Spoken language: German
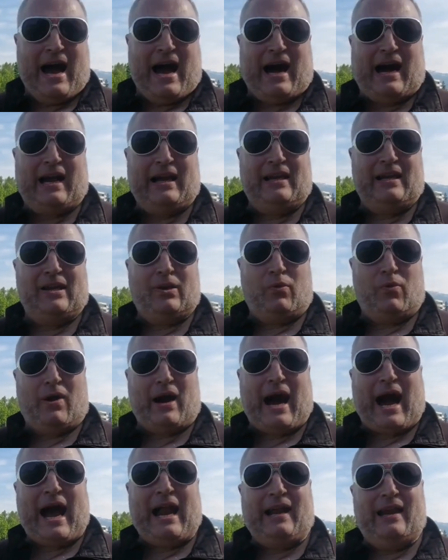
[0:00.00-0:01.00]
hallo
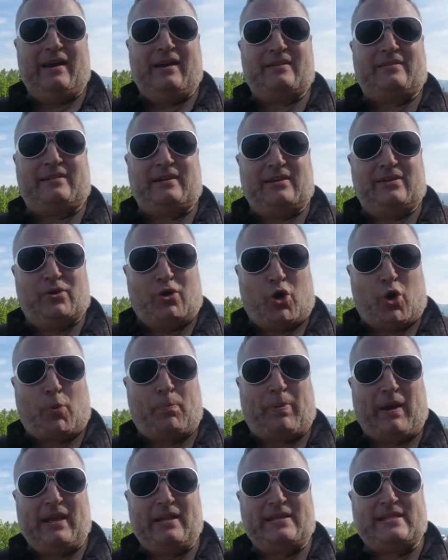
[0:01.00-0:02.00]
alle, die noch
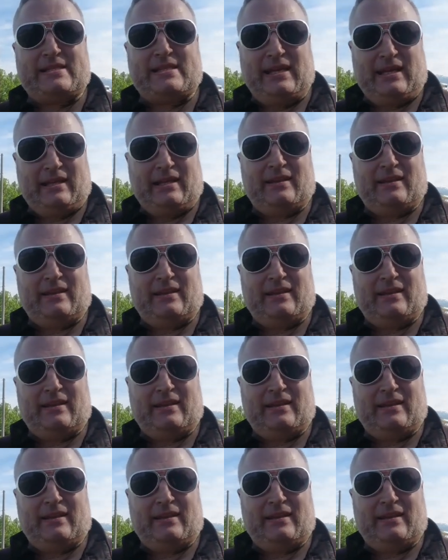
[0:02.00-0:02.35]
Benzin